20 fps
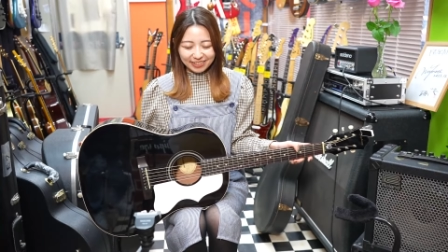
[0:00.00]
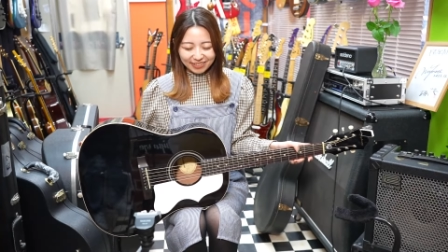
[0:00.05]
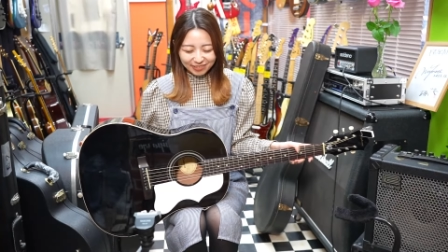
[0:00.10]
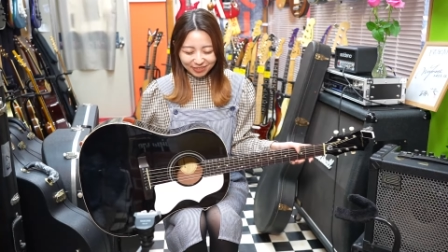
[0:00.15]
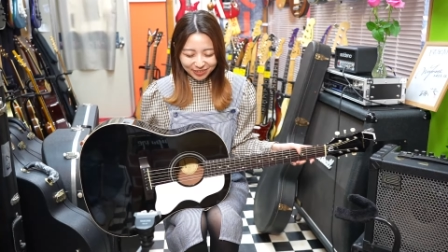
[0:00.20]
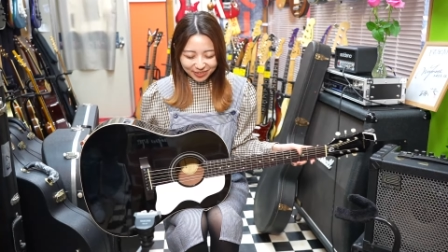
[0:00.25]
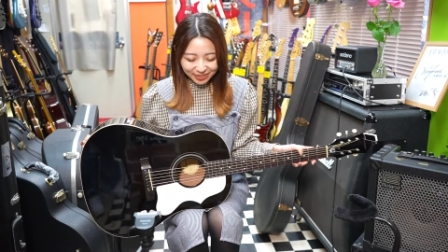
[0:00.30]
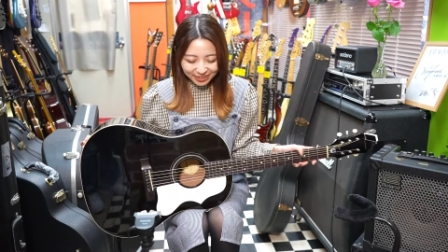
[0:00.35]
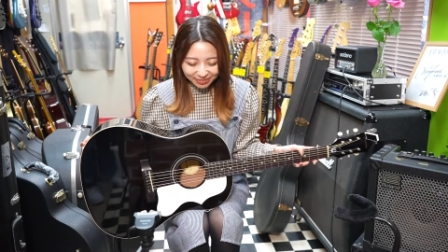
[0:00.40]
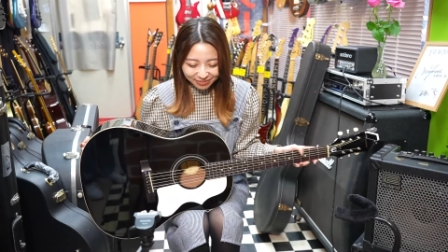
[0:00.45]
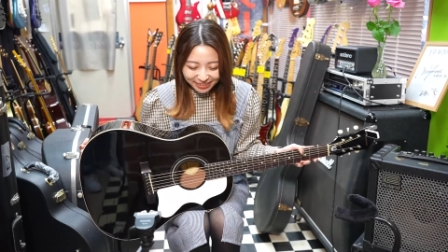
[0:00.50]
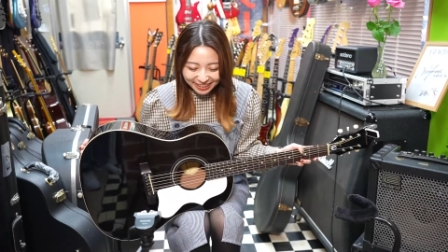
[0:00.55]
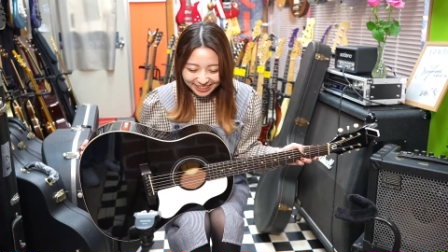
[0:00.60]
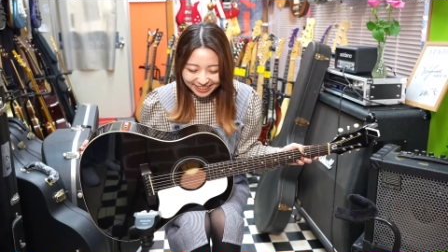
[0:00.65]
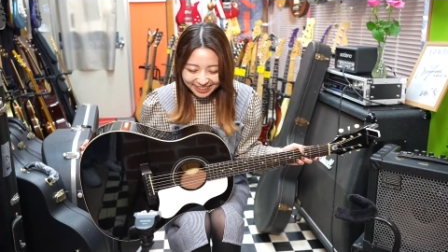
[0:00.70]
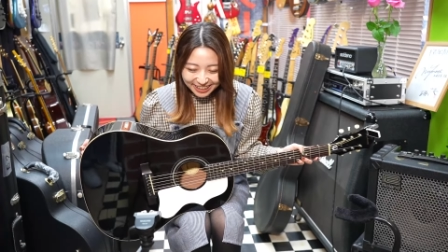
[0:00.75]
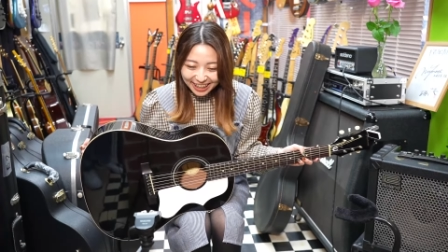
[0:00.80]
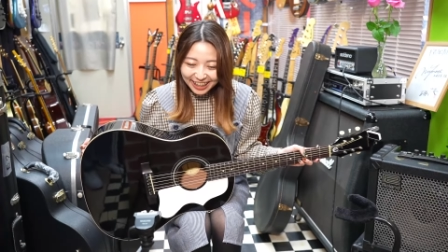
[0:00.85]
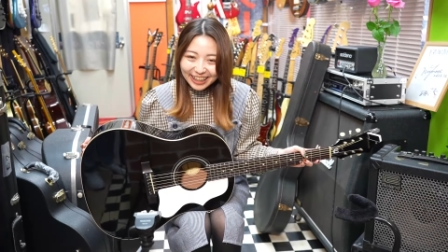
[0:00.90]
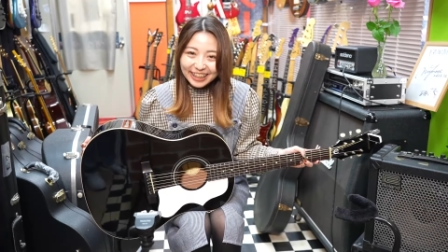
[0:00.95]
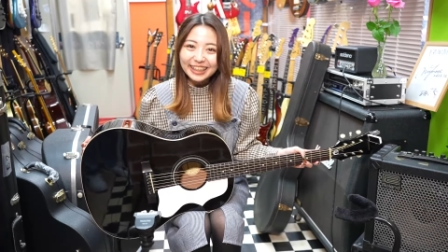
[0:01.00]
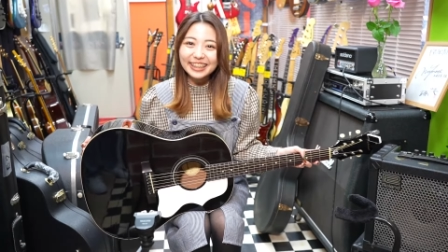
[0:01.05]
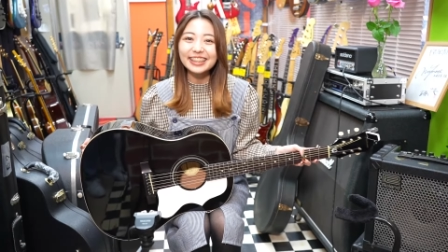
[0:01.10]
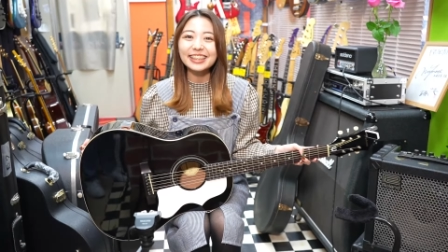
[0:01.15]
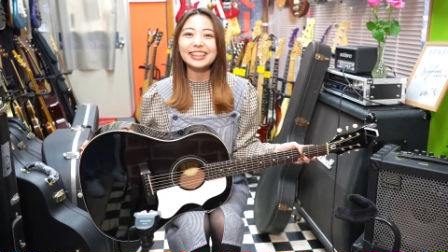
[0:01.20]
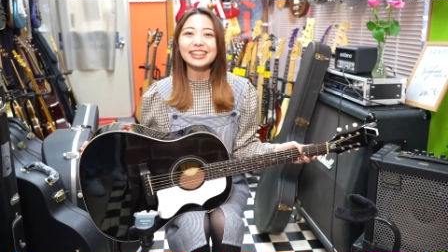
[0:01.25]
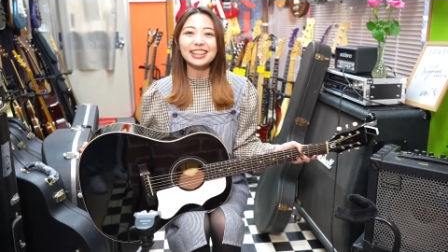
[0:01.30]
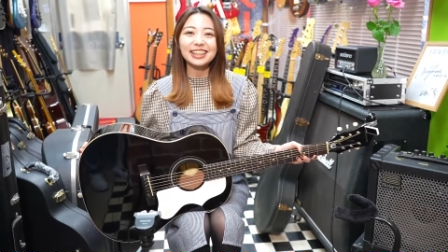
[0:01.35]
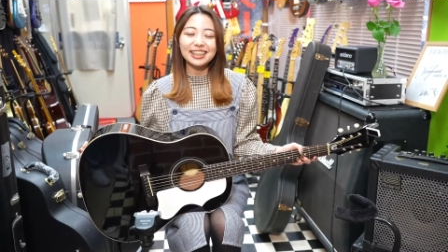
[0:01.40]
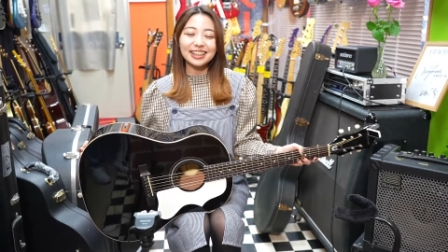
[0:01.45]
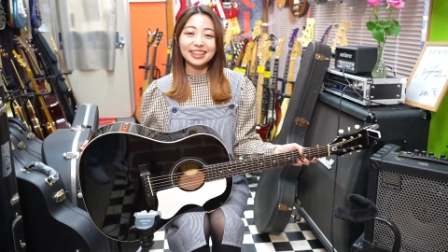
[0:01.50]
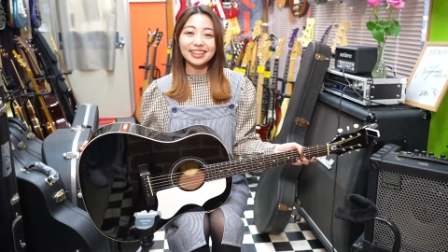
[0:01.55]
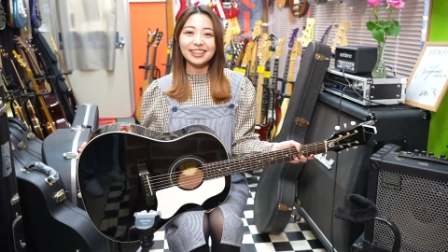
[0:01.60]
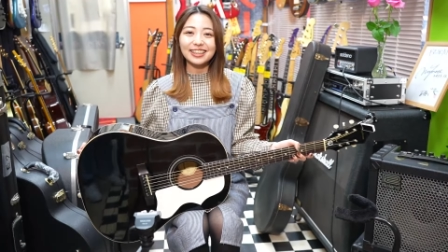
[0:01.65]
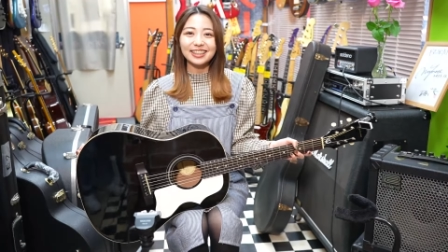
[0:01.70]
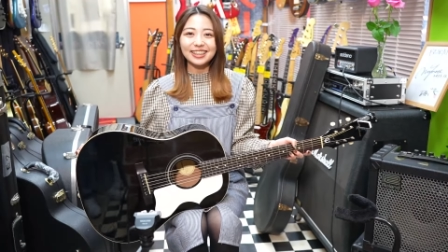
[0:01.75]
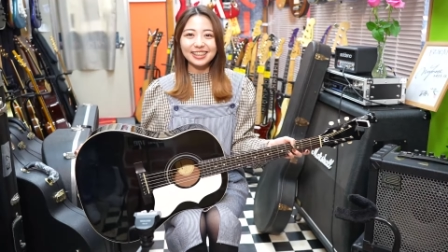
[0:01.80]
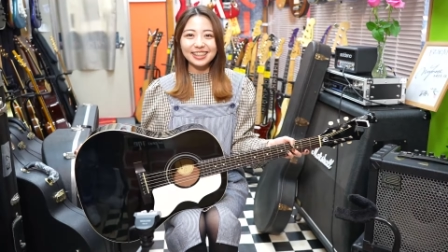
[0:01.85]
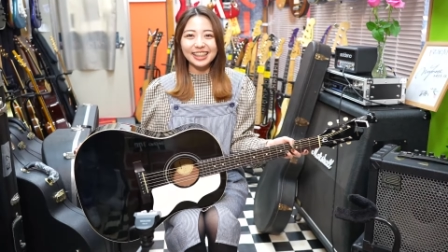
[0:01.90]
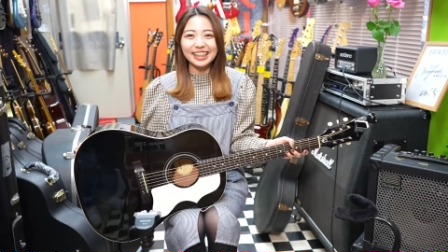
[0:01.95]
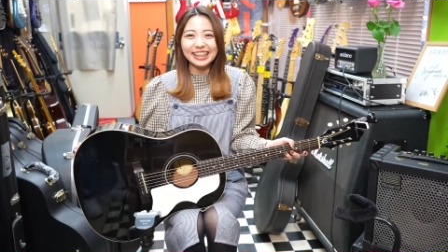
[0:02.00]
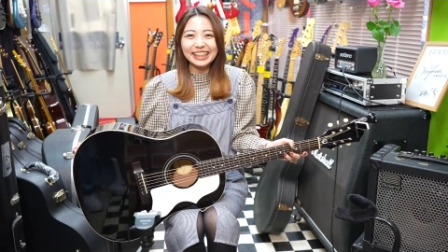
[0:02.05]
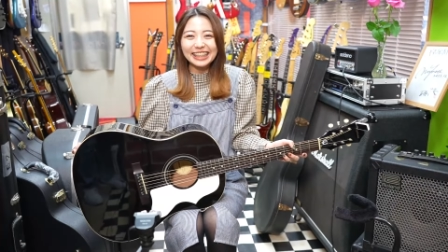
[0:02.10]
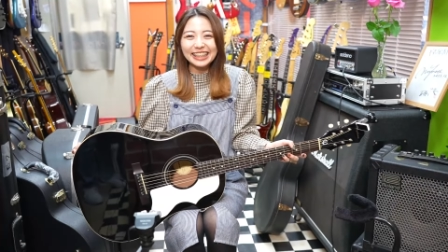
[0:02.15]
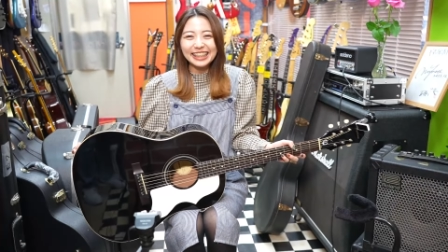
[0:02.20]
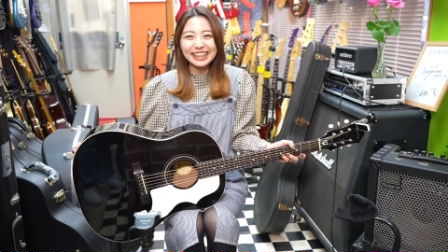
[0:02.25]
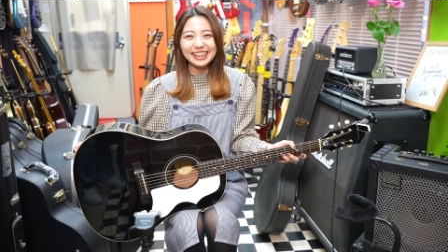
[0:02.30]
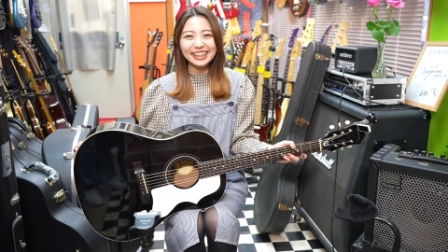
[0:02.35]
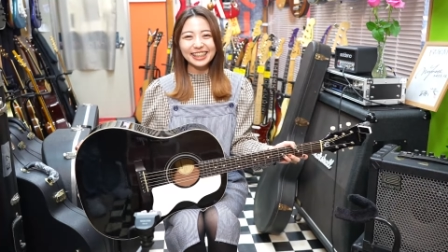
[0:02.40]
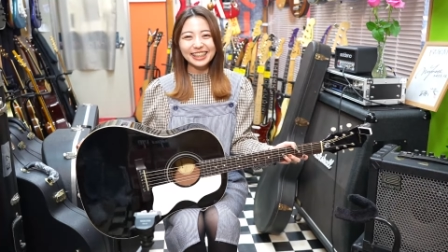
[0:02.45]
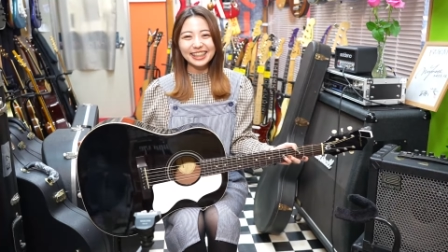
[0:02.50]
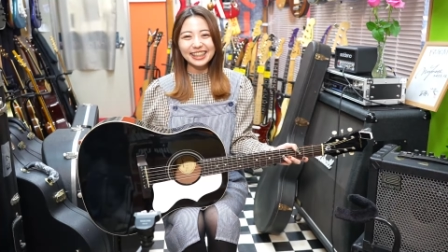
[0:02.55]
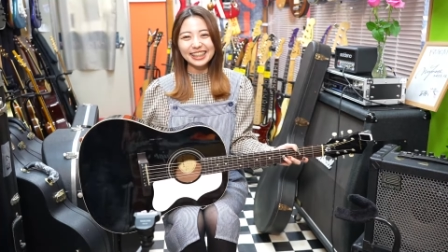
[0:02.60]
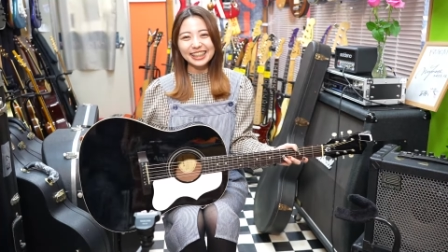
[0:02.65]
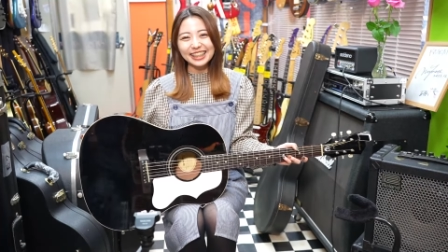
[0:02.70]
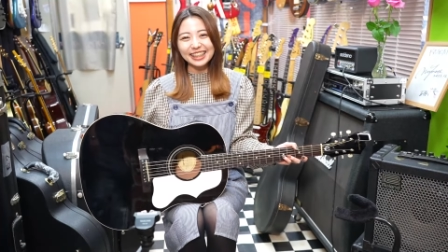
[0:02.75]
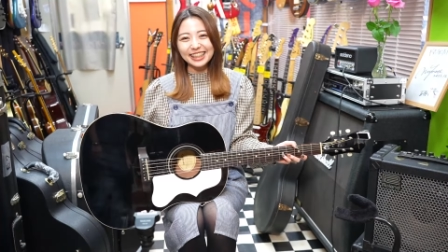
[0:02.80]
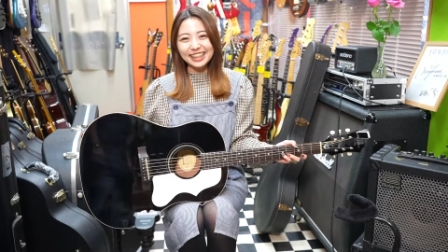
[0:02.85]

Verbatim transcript: 戻りましたということでまたギターフロンティアで